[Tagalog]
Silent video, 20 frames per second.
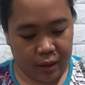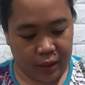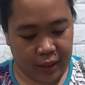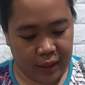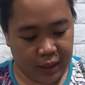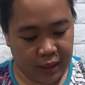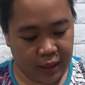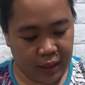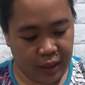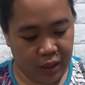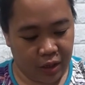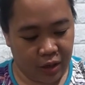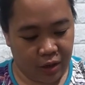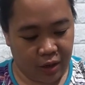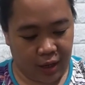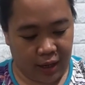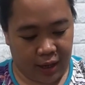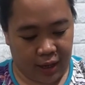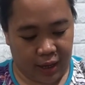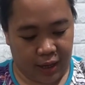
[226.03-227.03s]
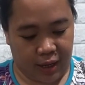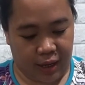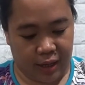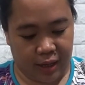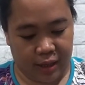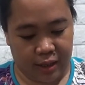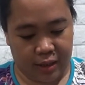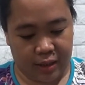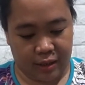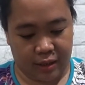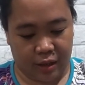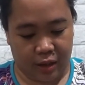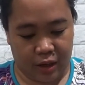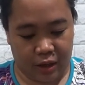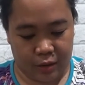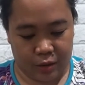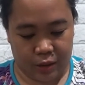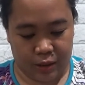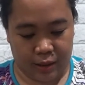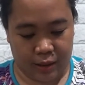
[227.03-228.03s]
clear and
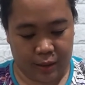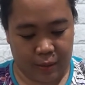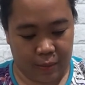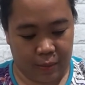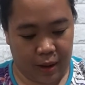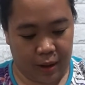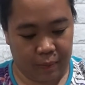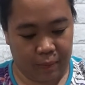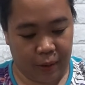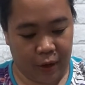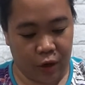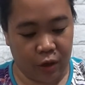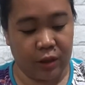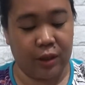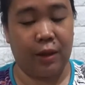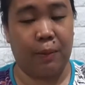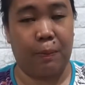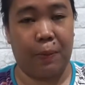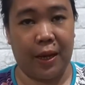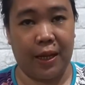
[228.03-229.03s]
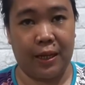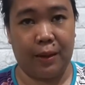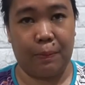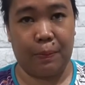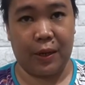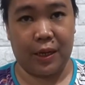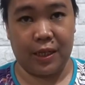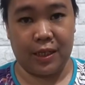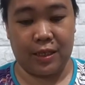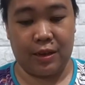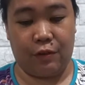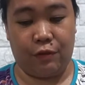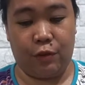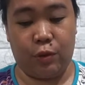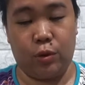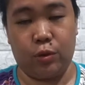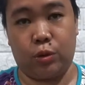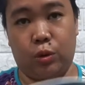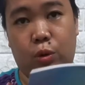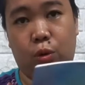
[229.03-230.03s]
crisp naman. Pero depende pa rin sa
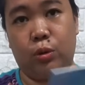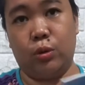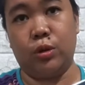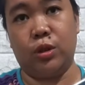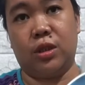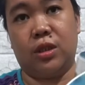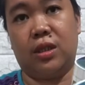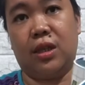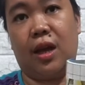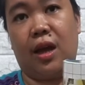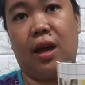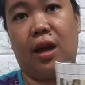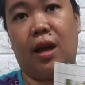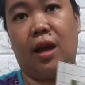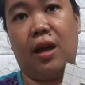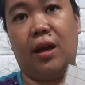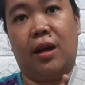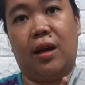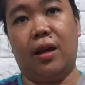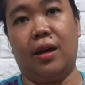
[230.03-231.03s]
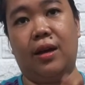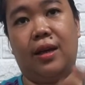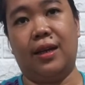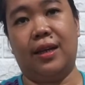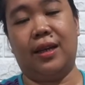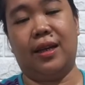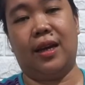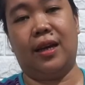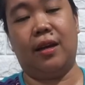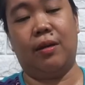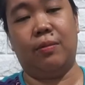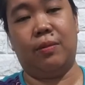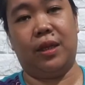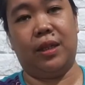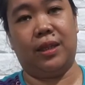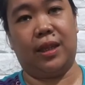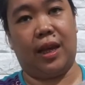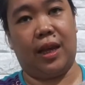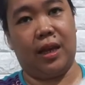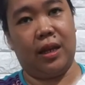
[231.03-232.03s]
photos na
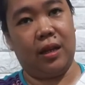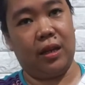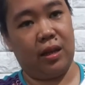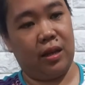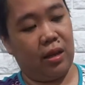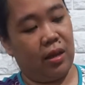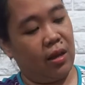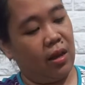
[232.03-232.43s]
gagamitin.